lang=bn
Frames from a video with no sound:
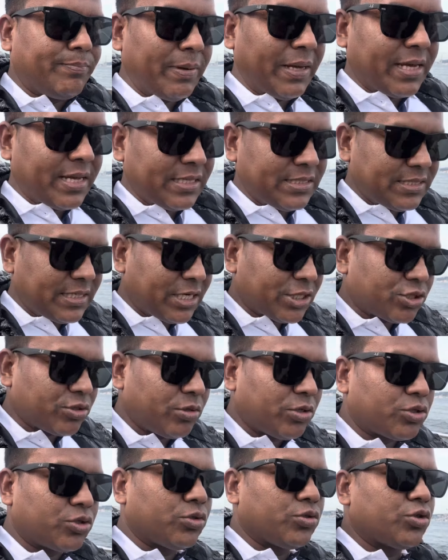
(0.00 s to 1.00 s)
প্যাকেজের
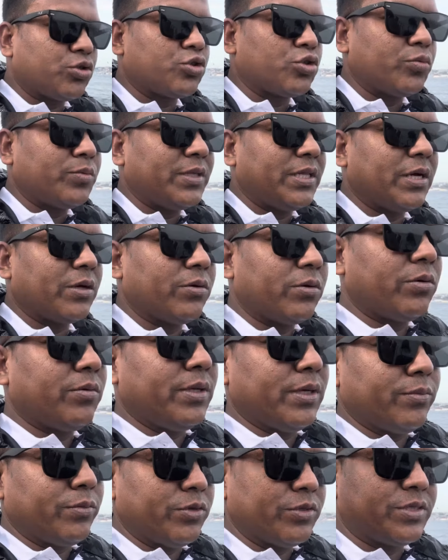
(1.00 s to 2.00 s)
আসলে সুযোগ সুবিধাগুলো
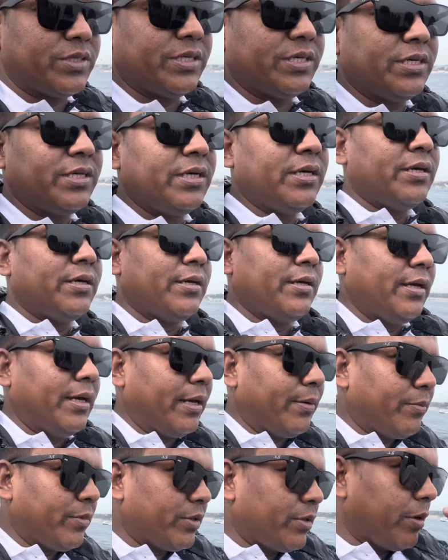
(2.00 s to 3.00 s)
নিয়ে বলছি
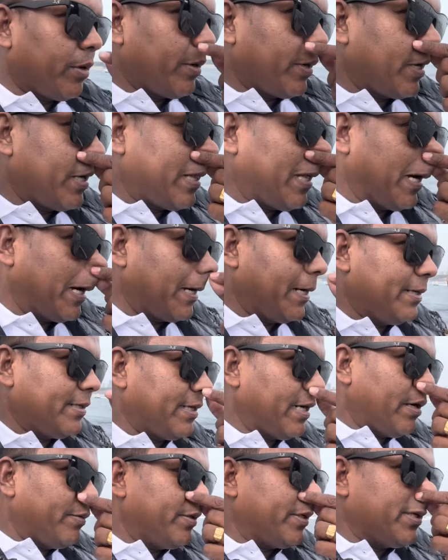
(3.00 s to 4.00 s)
এর মধ্যে অনেকে থাকেন
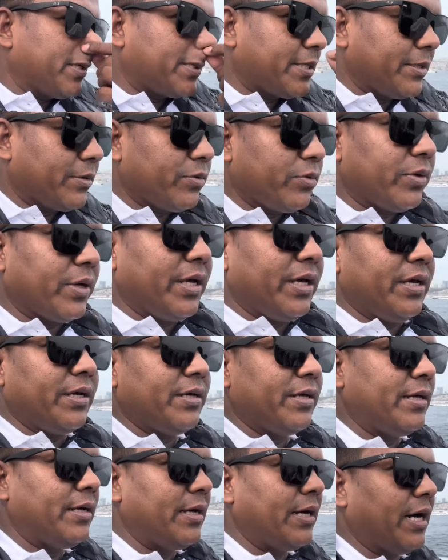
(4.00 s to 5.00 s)
ডায়াবেটিক্সের রুগী
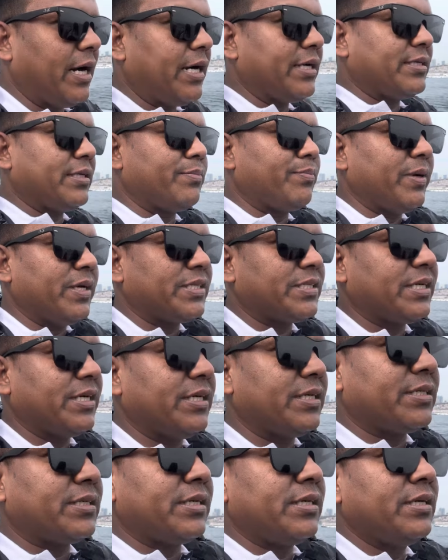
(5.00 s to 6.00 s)
হার্টের
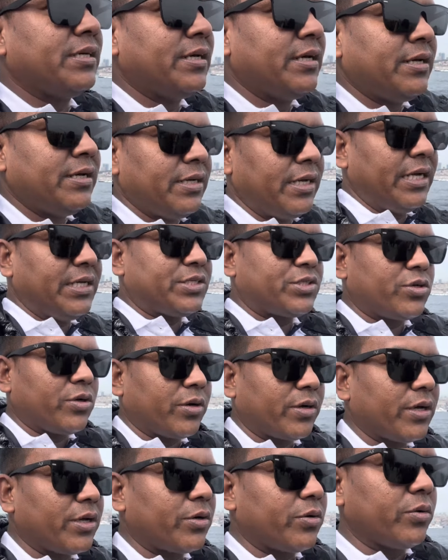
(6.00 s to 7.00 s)
পেশেন্ট
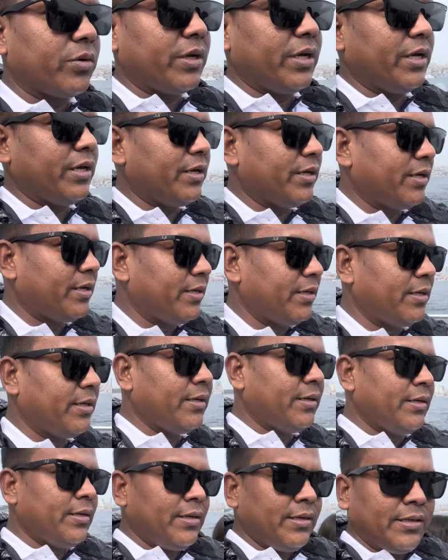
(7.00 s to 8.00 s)
স্ট্রকের রুগী
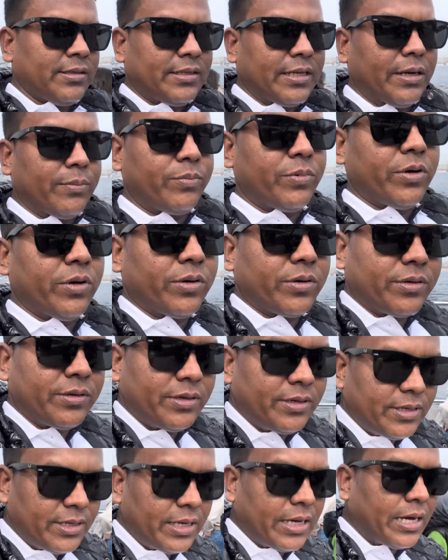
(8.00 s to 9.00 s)
তারপর
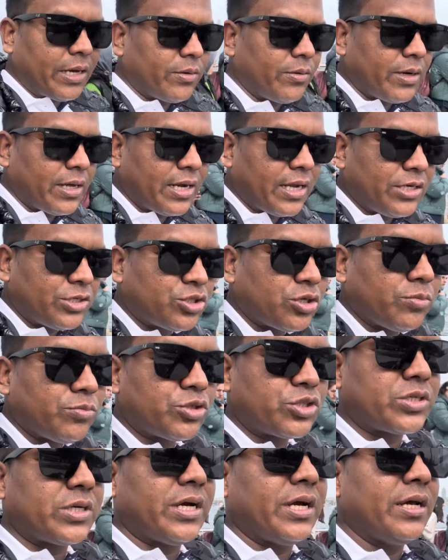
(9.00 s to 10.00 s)
আরও নানান
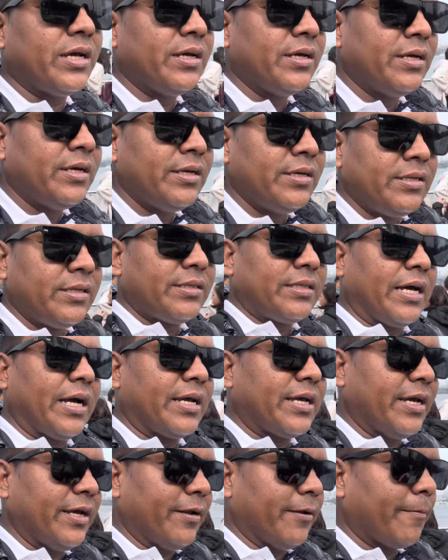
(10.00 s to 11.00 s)
সমস্যায়
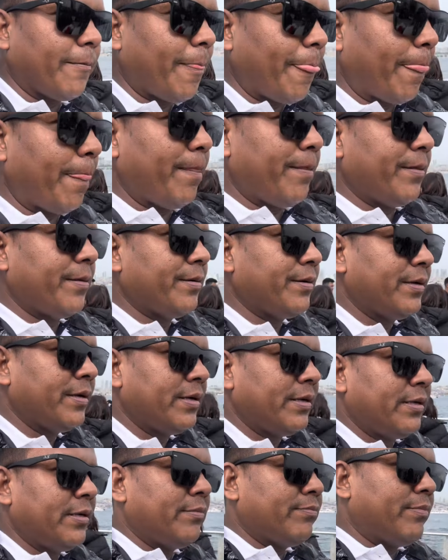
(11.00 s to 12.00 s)
থাকেন
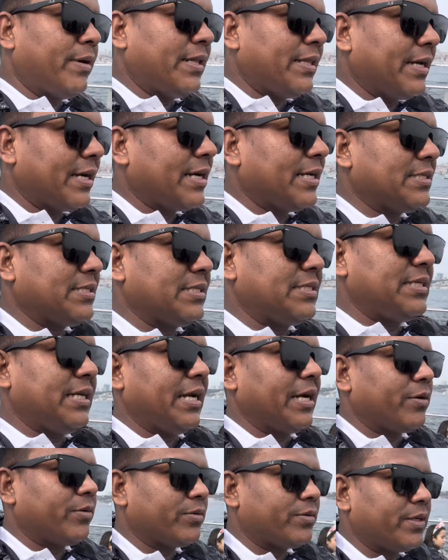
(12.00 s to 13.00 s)
বা দেখা যাচ্ছে
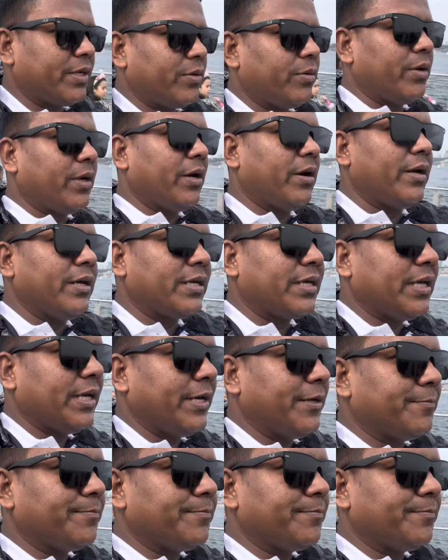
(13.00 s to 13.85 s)
একত্রে হলে হয় কি